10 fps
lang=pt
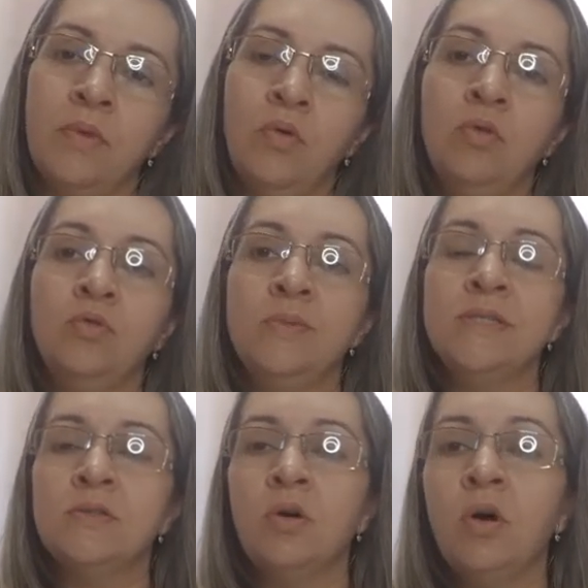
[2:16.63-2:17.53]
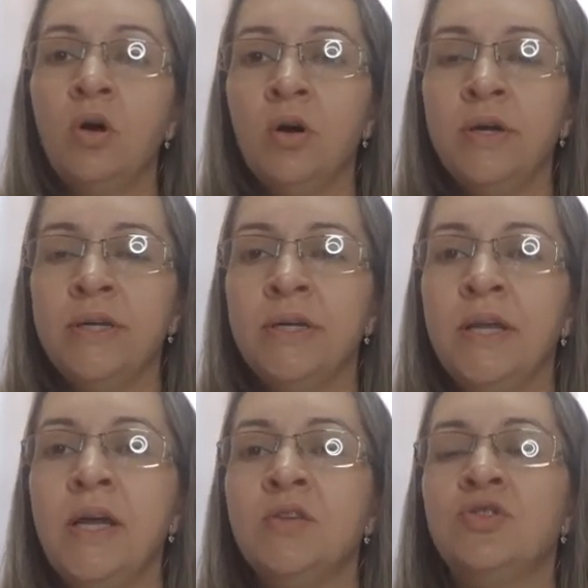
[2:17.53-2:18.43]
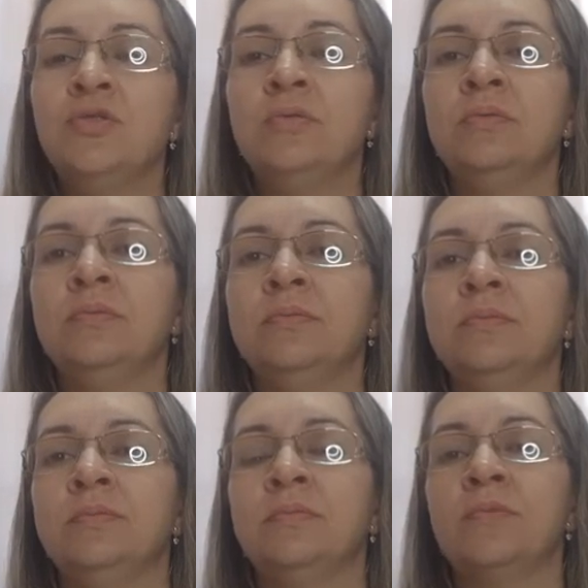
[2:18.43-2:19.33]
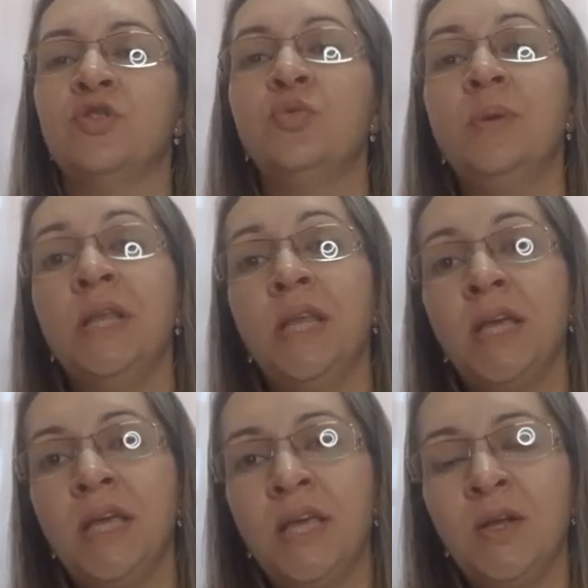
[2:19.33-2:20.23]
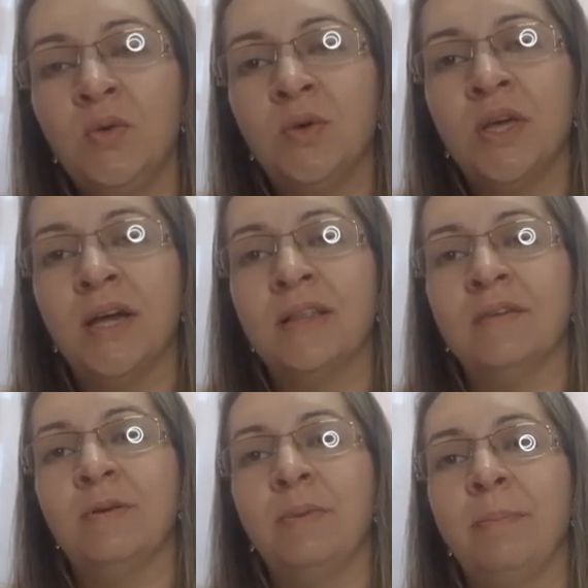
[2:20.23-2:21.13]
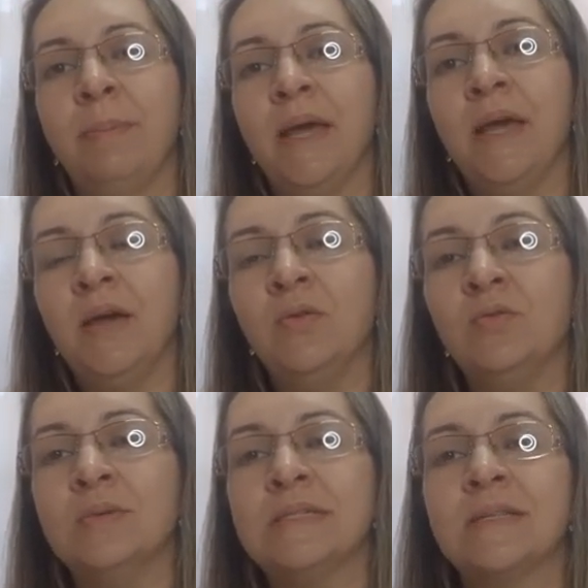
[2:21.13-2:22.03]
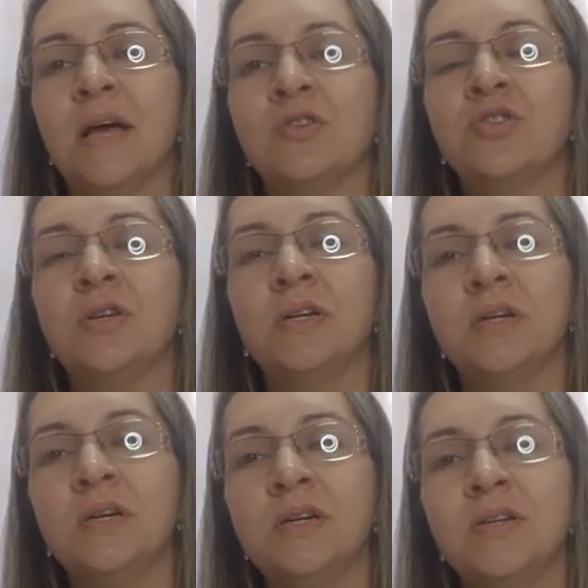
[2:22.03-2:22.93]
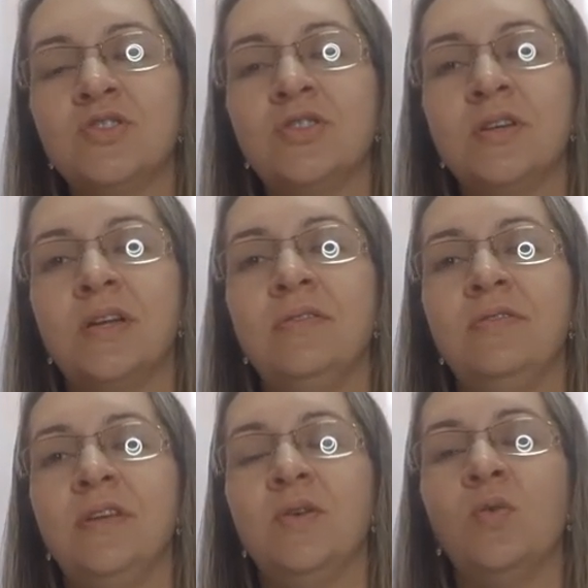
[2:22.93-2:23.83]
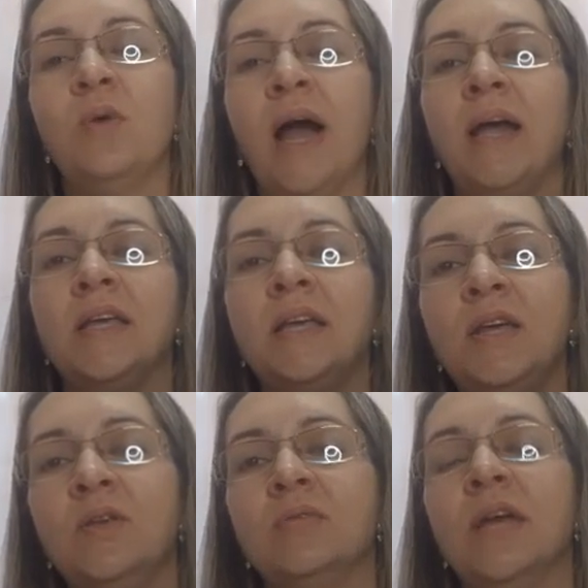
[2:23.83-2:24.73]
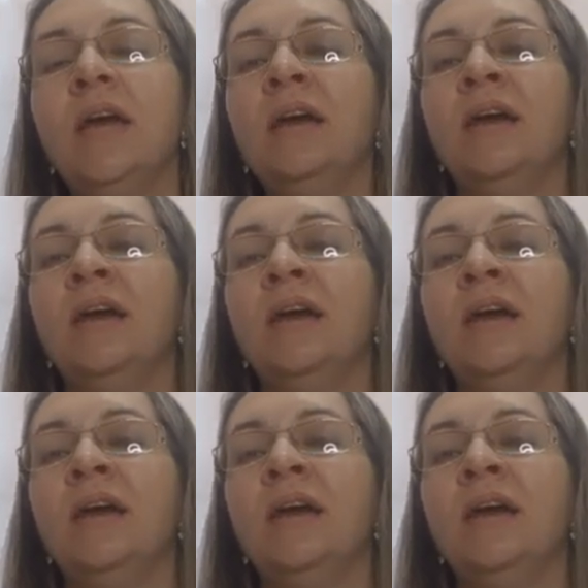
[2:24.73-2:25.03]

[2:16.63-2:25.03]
conta uma história, né, de um, de um menino que catava papel numa cidade grande, ele vinha com um carrinho, né,